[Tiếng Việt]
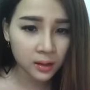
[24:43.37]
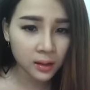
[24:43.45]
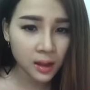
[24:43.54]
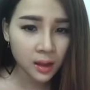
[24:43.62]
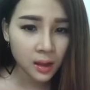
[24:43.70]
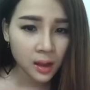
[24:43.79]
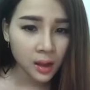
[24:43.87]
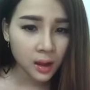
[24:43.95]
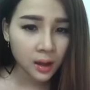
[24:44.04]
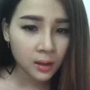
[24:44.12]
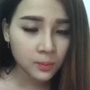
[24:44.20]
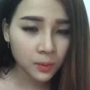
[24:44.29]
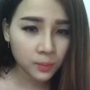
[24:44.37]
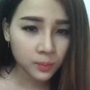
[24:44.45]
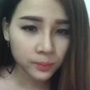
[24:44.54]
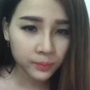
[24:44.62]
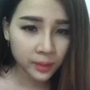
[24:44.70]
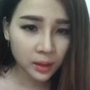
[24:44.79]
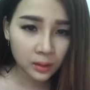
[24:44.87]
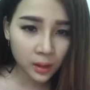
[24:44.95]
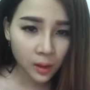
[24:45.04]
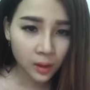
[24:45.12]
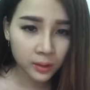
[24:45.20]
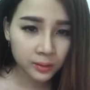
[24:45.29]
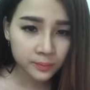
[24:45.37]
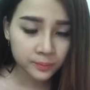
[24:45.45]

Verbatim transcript: thêm hơn một ít thôi.